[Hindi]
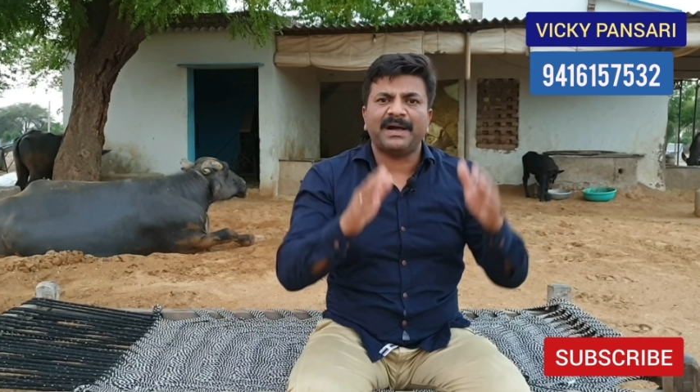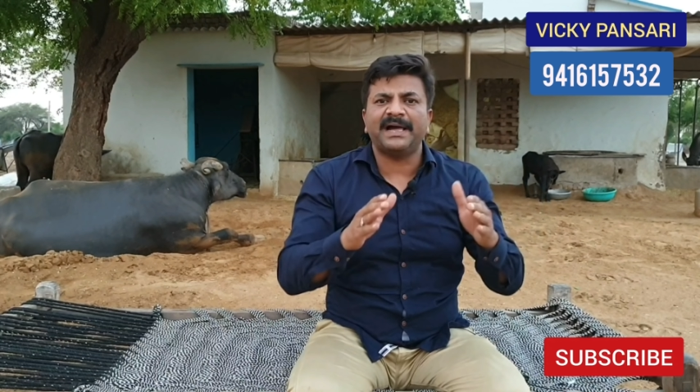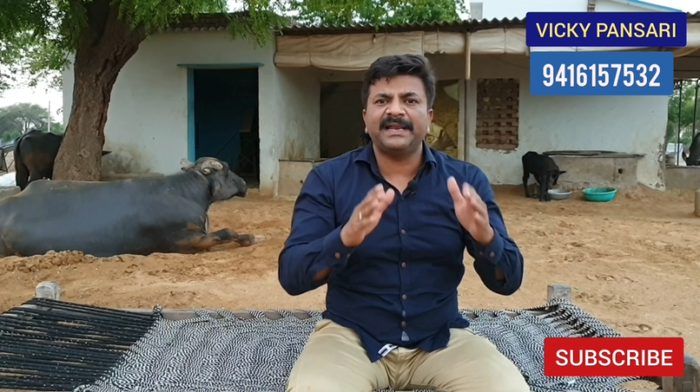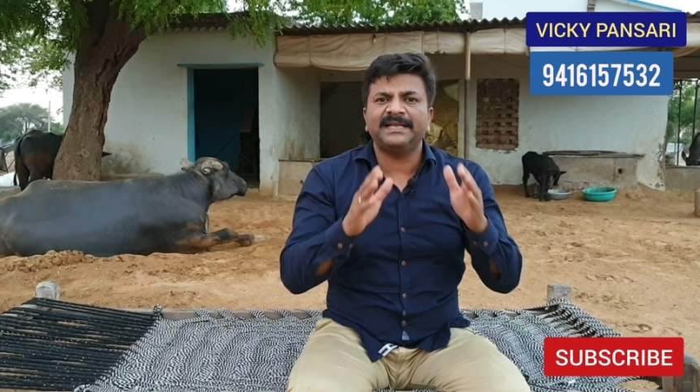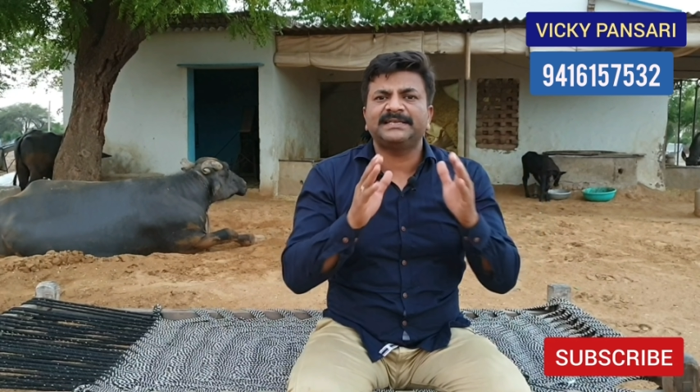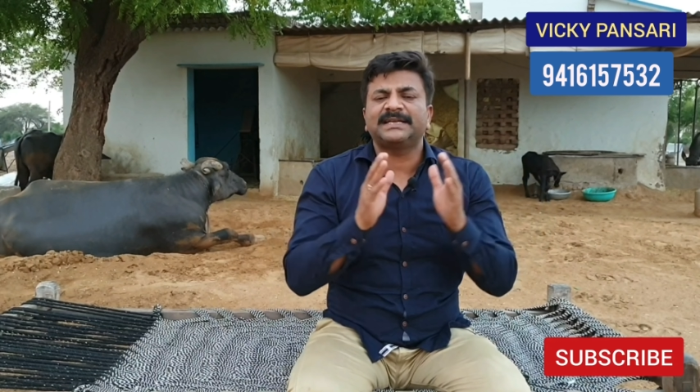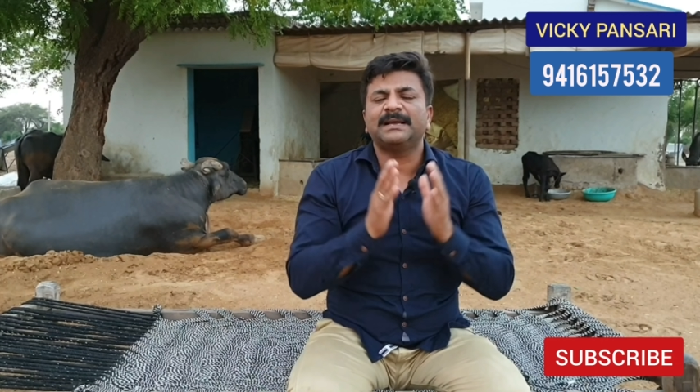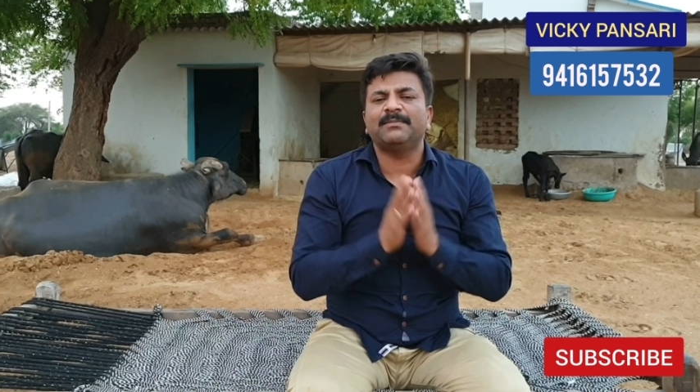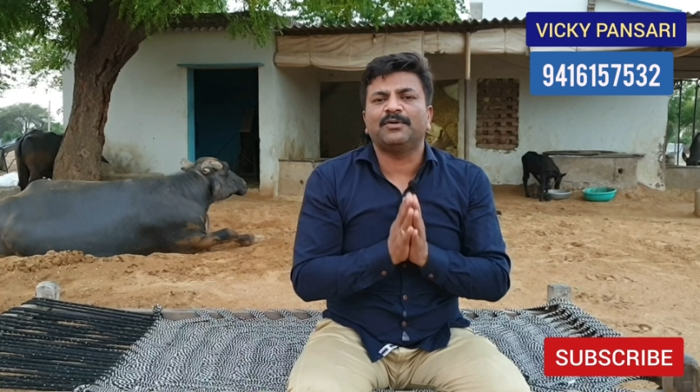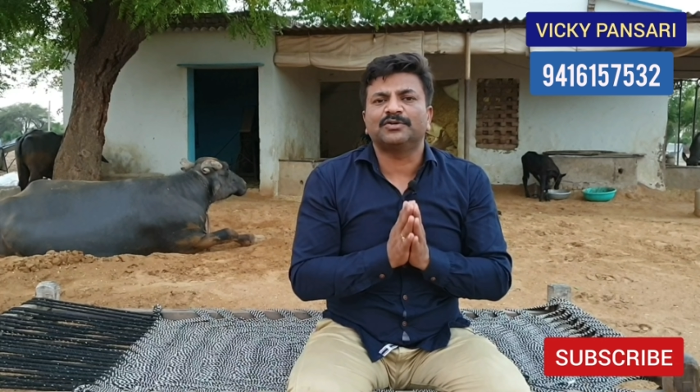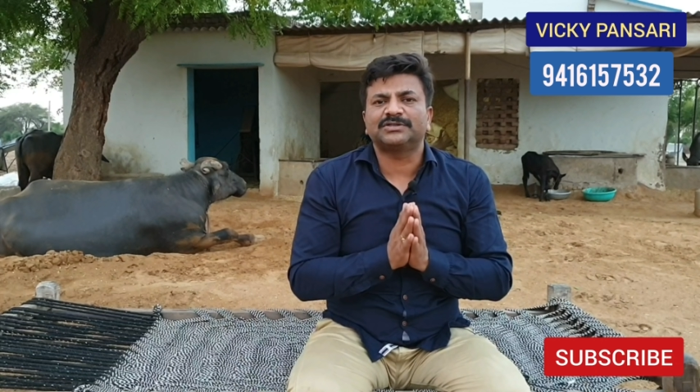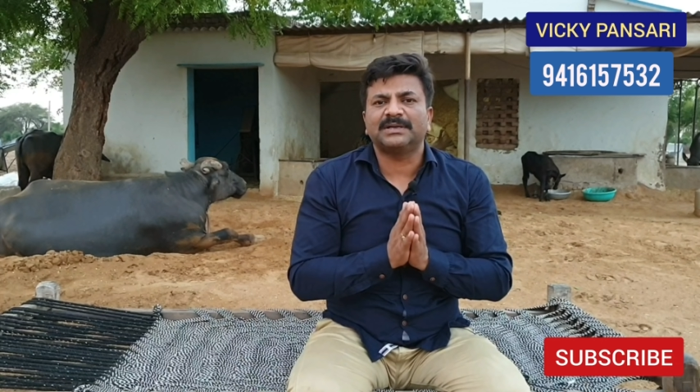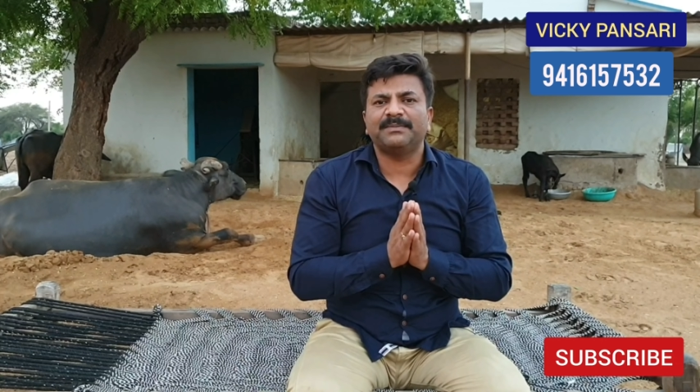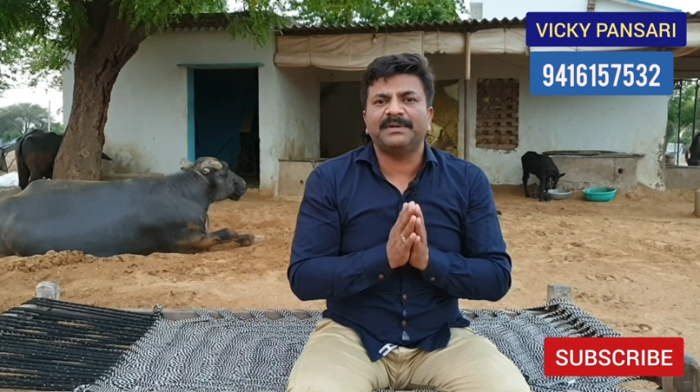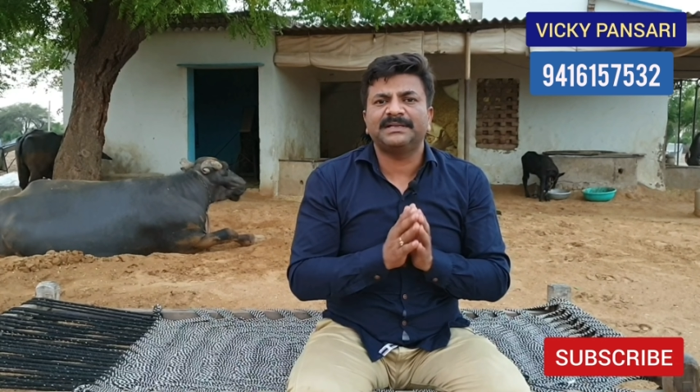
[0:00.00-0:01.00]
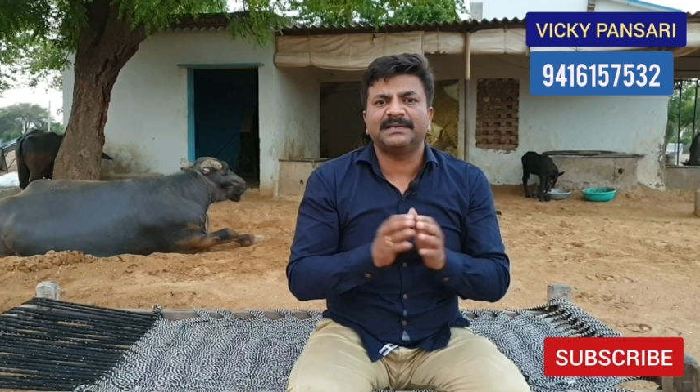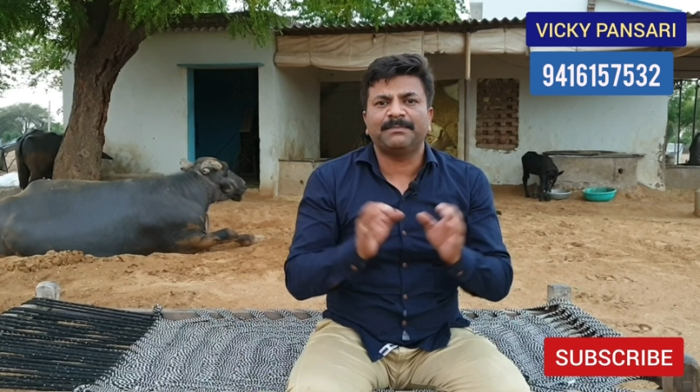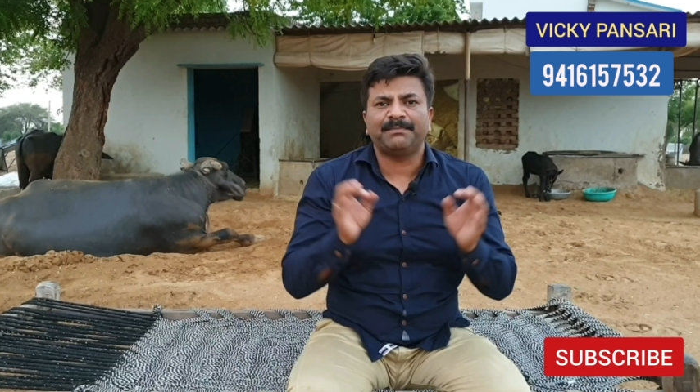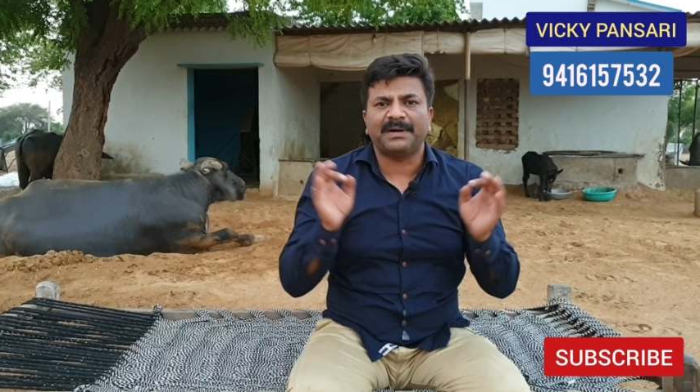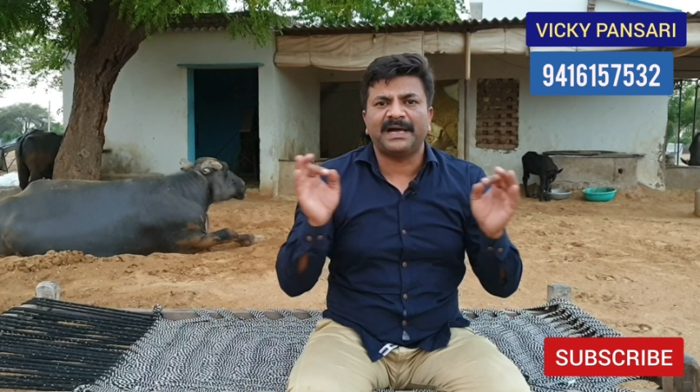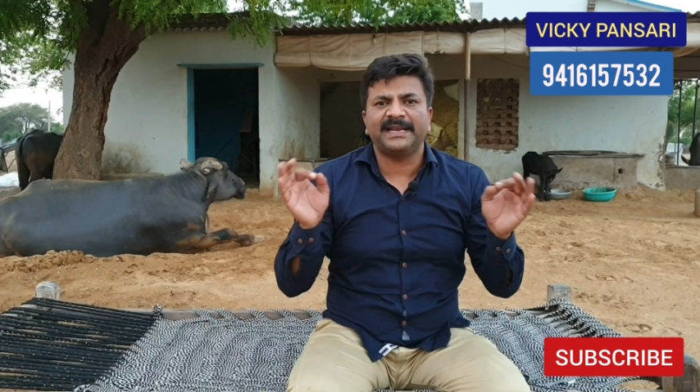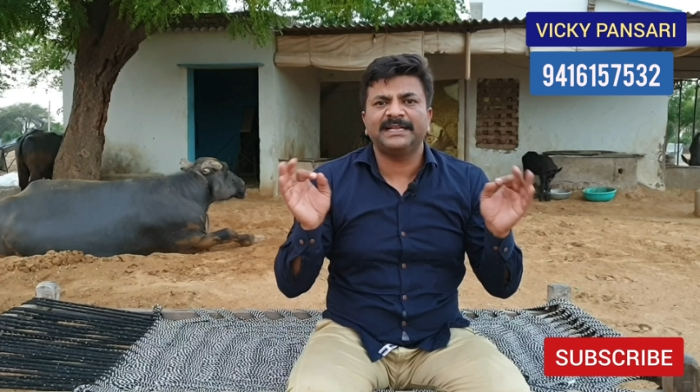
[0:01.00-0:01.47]
बारिश के मौसम में
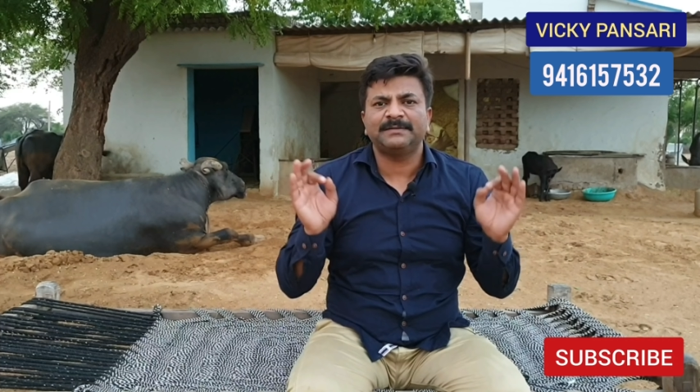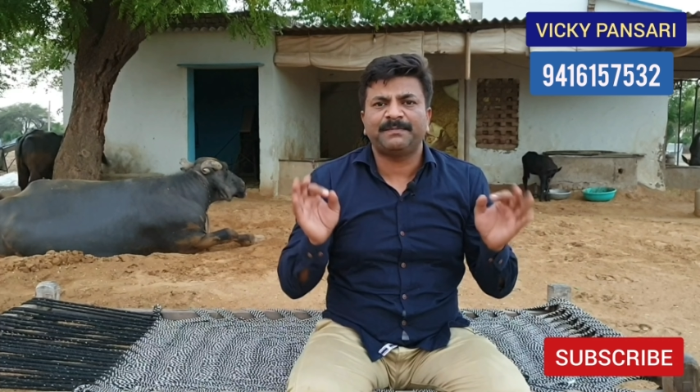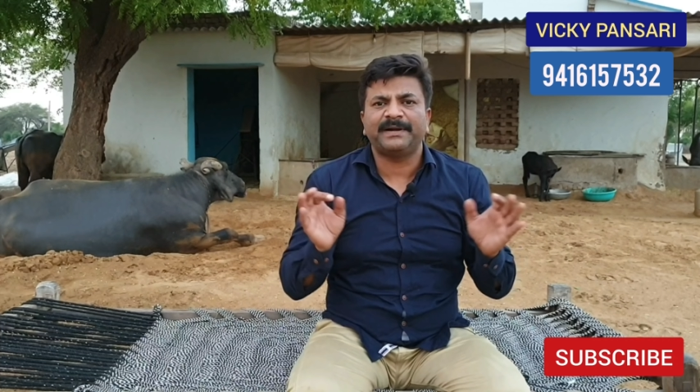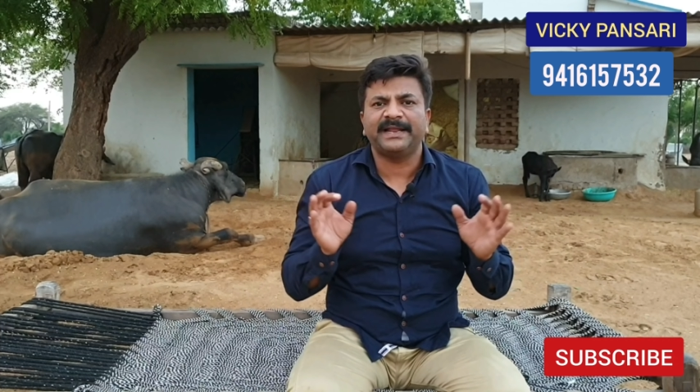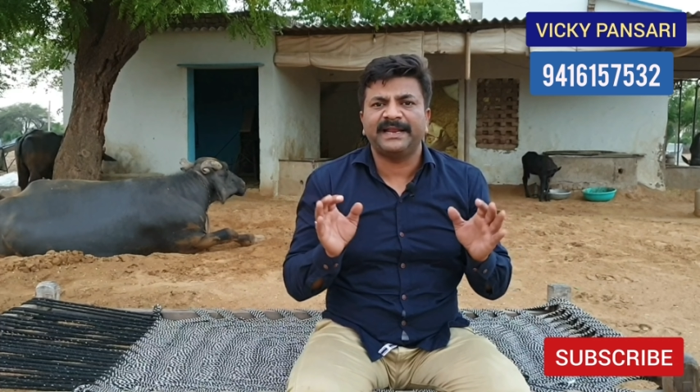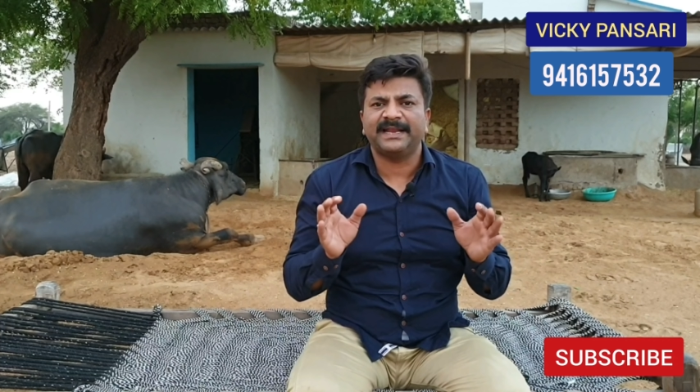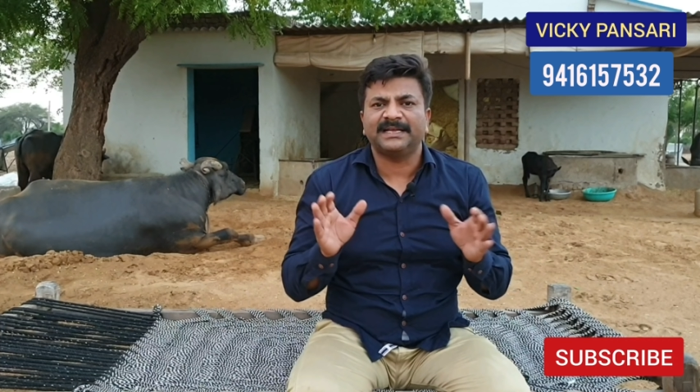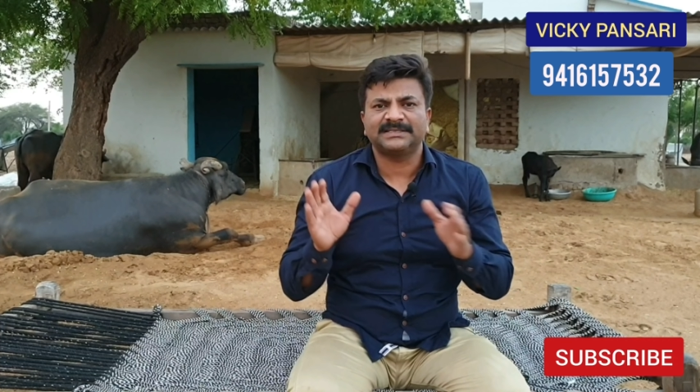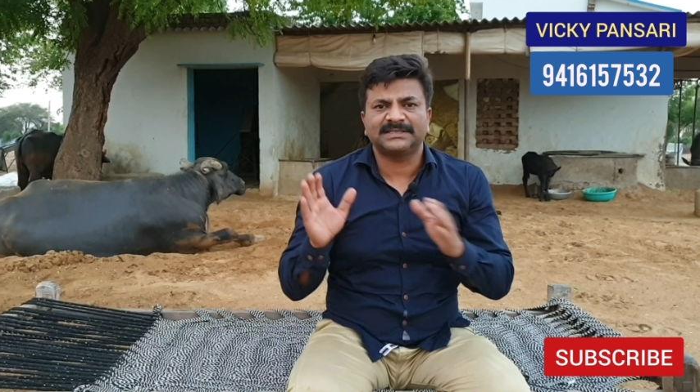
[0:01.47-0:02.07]
जब बारिश पड़े ना